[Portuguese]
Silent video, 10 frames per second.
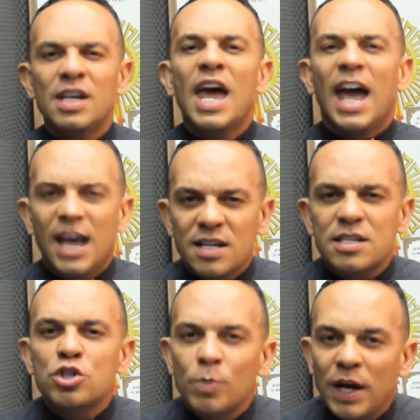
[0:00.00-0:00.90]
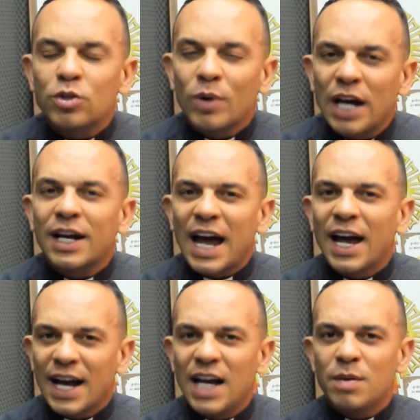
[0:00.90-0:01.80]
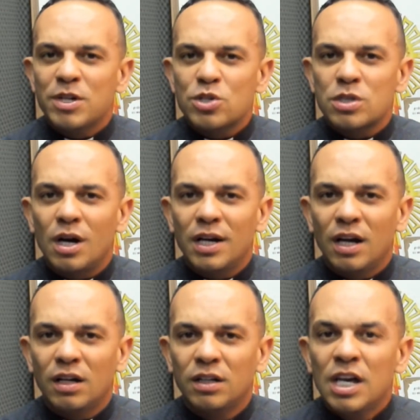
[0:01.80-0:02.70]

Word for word: É esse sentimento que eu quero carregar na minha história?